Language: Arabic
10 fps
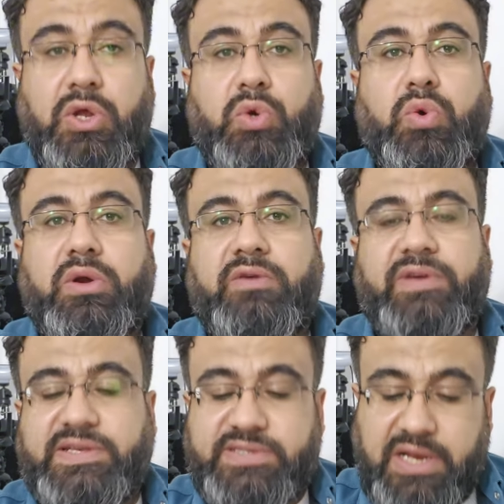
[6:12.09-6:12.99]
دكتور
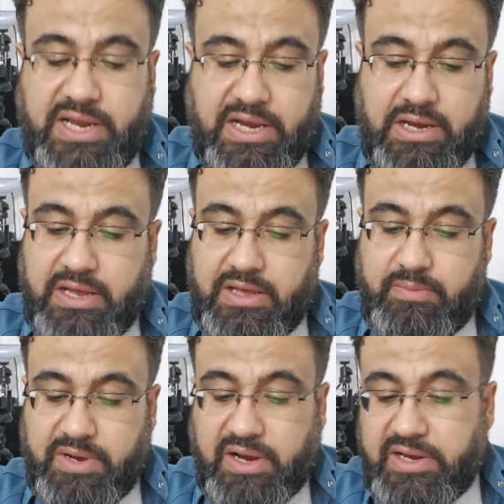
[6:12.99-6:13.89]
فيصل
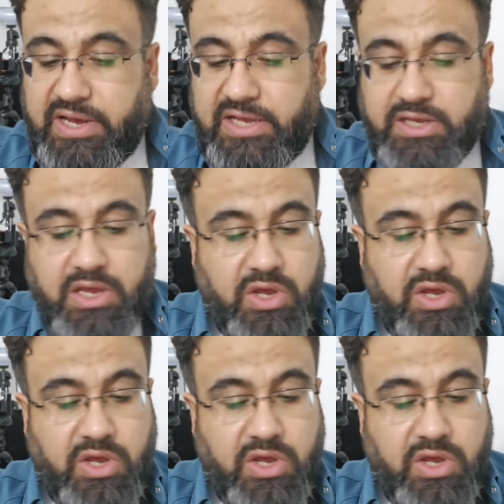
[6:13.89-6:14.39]
المقداد